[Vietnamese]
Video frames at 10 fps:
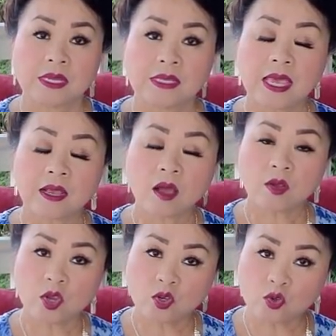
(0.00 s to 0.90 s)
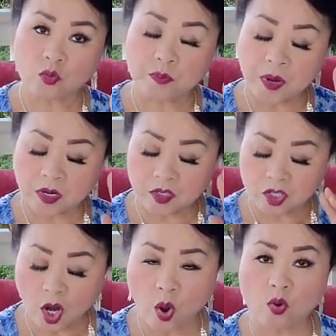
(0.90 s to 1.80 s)
cái có yếu chủ bư
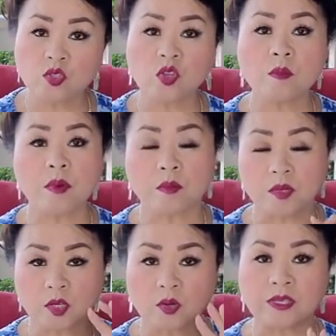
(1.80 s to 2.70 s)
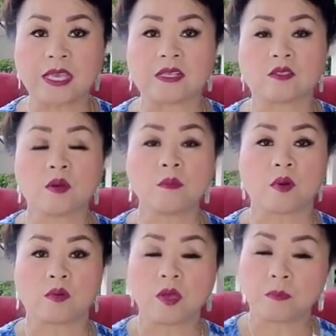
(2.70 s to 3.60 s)
trâu số mong trâu gì số
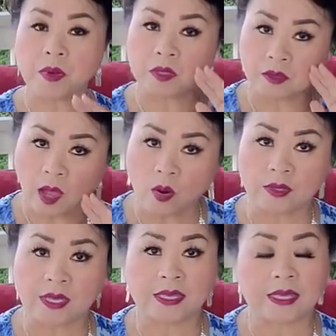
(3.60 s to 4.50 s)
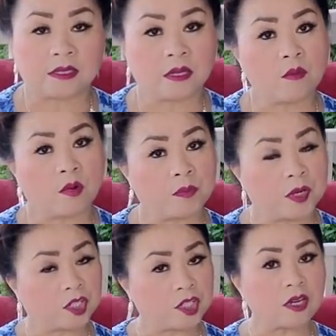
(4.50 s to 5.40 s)
mong yếu bưng tàu chị gì số mong
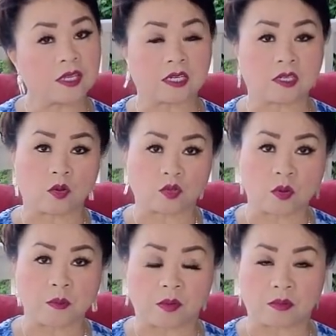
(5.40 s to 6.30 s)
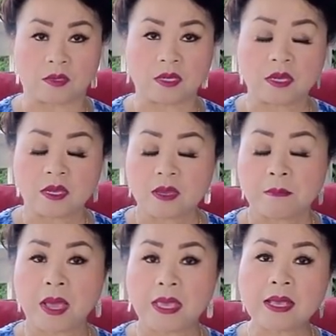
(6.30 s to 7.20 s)
bư trâu gì trâu số mong
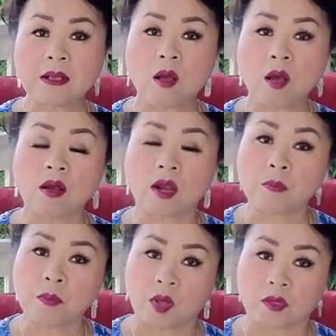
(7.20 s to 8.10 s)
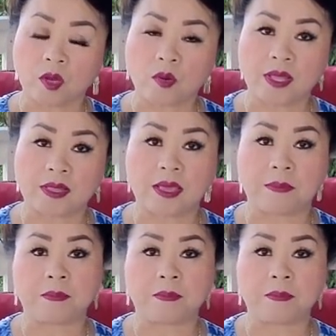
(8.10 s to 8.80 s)
mà ít kho lỡ bỏ tàu hay tiệt